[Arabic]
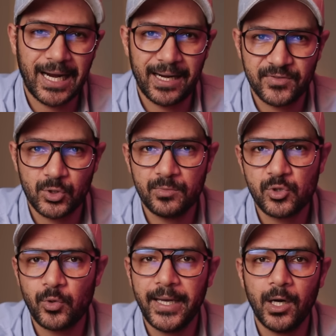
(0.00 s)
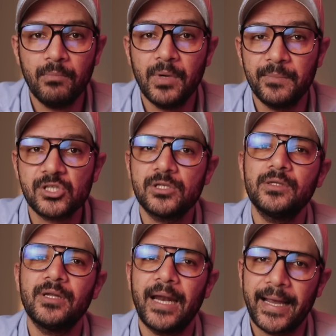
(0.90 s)
على نفسهم شوية هم مش
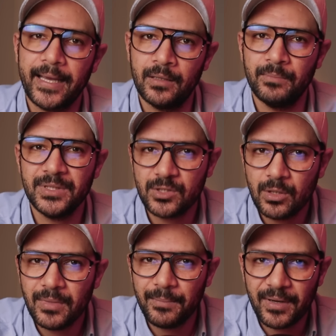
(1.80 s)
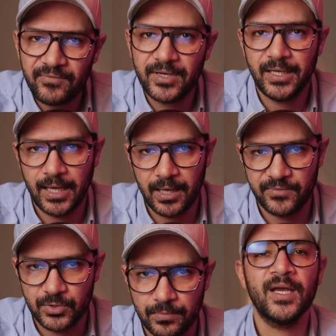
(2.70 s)
ضد الأجانب بس هم مقفلين على
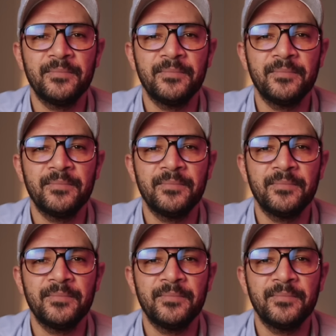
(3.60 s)
نفسهم